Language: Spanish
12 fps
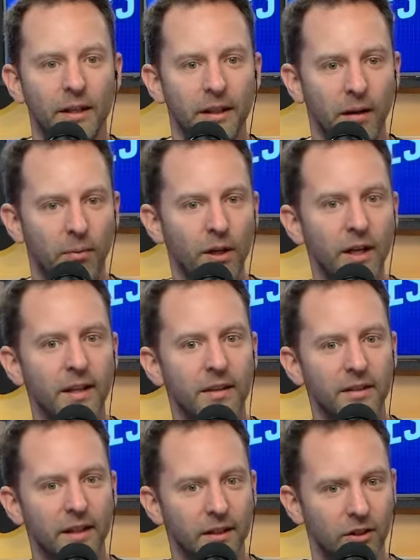el index. ¿Por qué
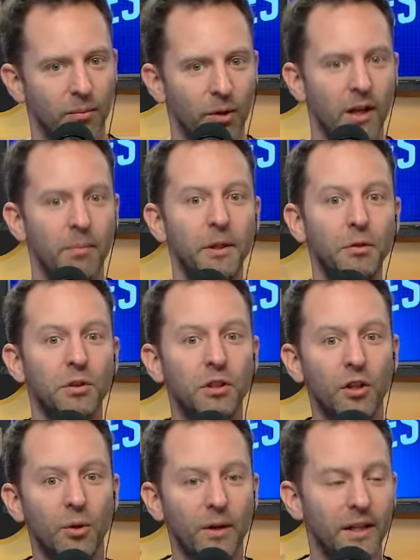dice esto? Porque después
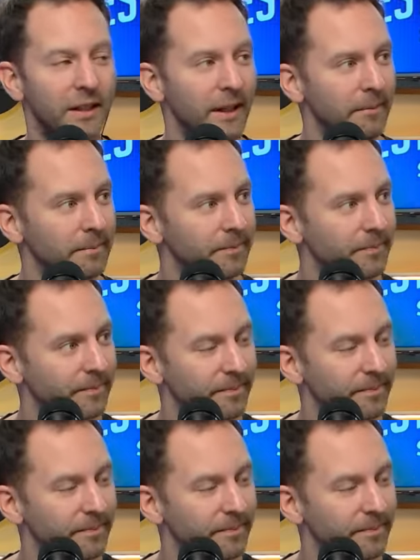tío de vuelta,